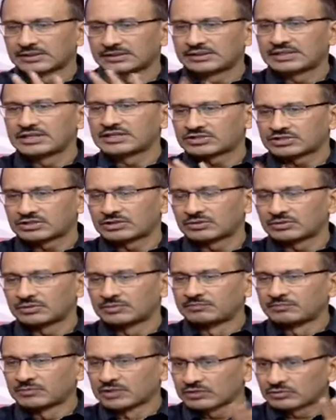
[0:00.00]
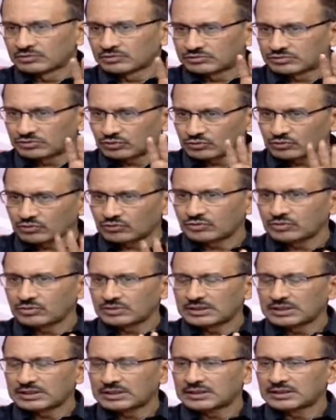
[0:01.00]
দিক ছিল তো যতক্ষণ
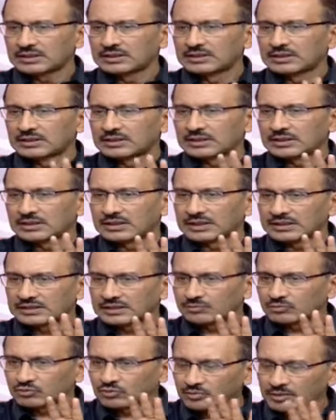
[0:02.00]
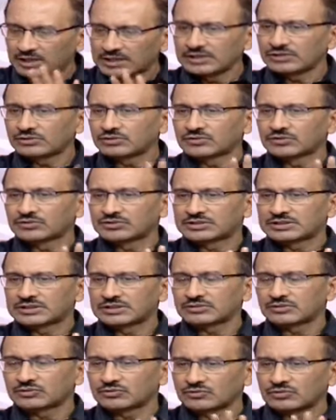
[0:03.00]
না এটা প্রমাণিত হচ্ছে
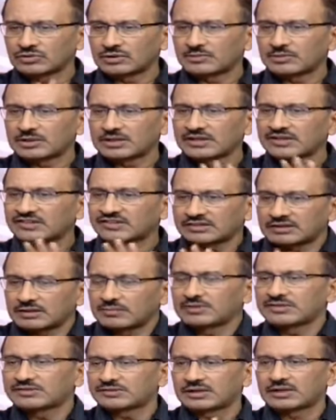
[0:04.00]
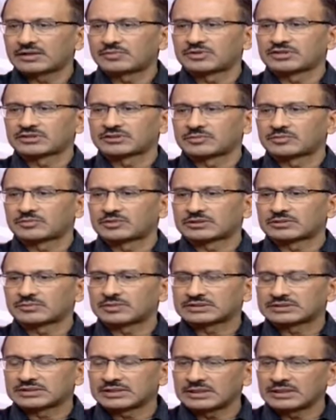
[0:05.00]
ততক্ষণ আমরা এটা এস্টাবলিশ থেরাপি হিসেবে বলতে
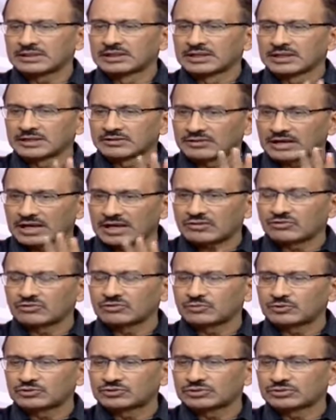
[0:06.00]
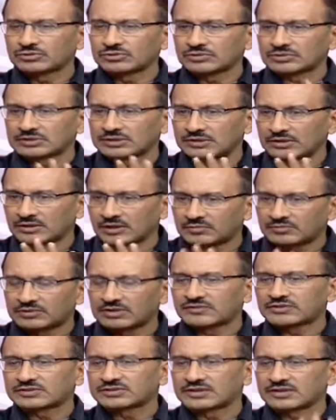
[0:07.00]
পারছি না কিন্তু এখনও পর্যন্ত যে
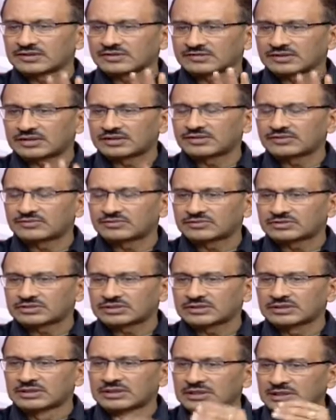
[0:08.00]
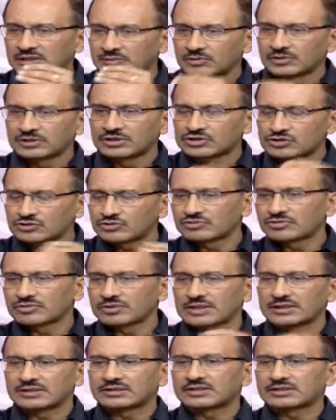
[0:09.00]
অবজারভেশনাল স্টাডিজ হচ্ছে এবং কিছু কিছু
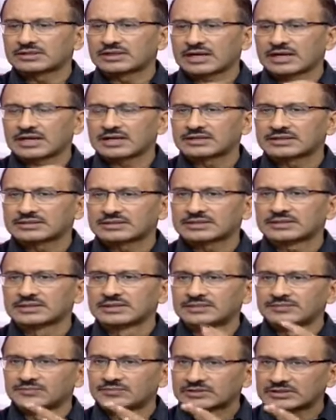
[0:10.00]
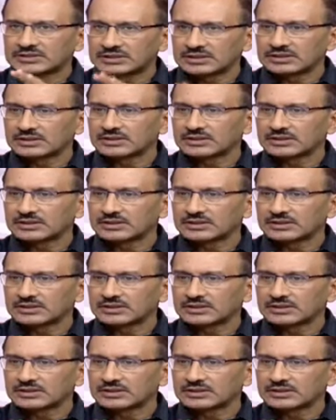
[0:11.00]
ক্ষেত্রে দেখা গেছে যে